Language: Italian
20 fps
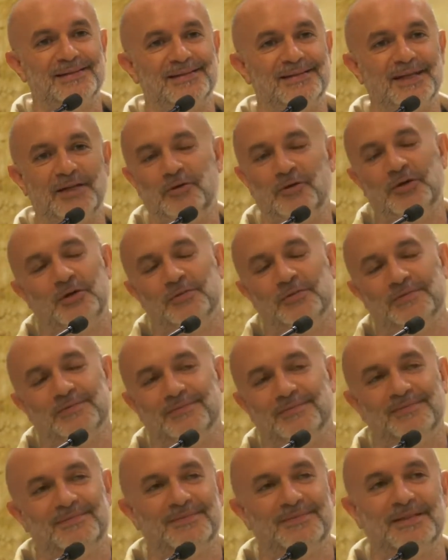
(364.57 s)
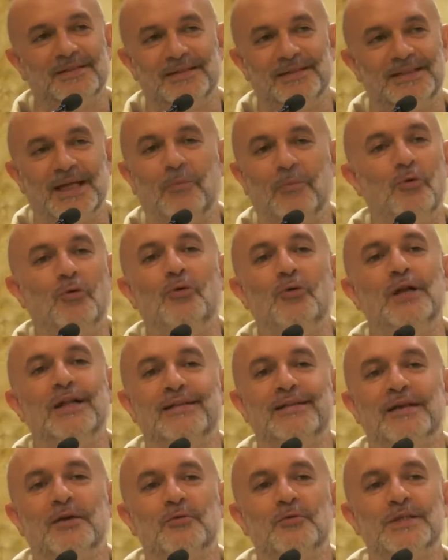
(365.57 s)
E noi non, siamo
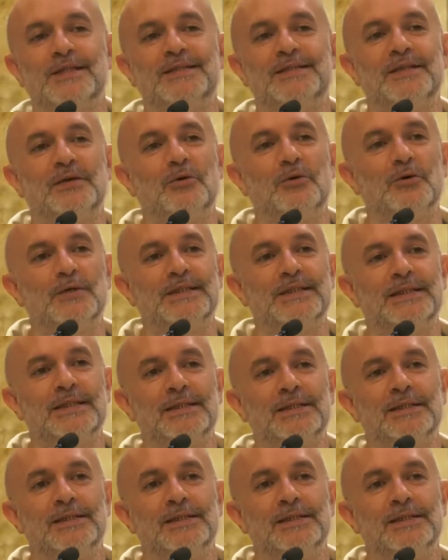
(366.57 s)
oltre queste cose.